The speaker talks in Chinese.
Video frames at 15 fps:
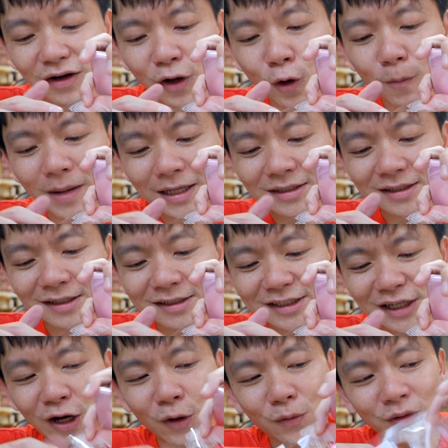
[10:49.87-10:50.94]
然后把这个
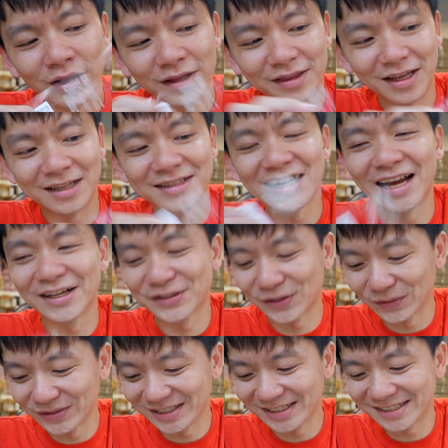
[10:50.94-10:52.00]
胶粘在
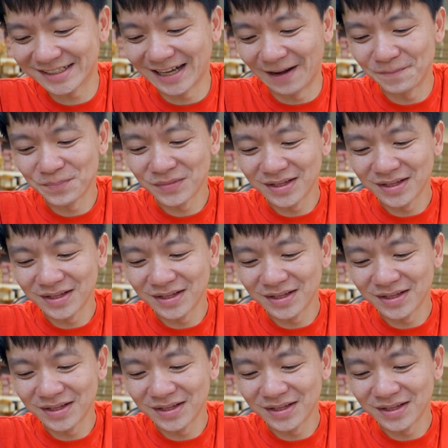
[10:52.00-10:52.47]
手机上，